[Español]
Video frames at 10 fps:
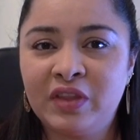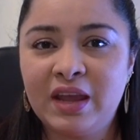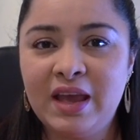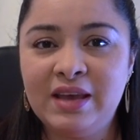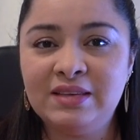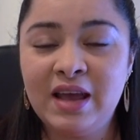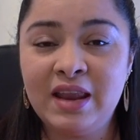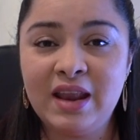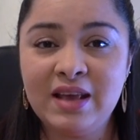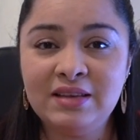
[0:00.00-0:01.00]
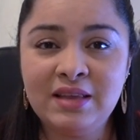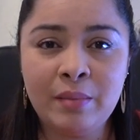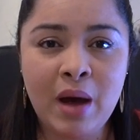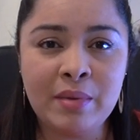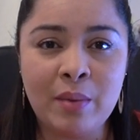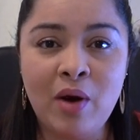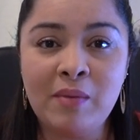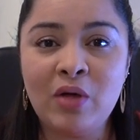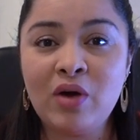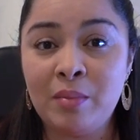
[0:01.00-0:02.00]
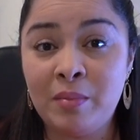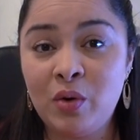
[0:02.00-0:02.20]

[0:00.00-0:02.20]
que es ingeniera de sistemas habíamos hablado que a mí me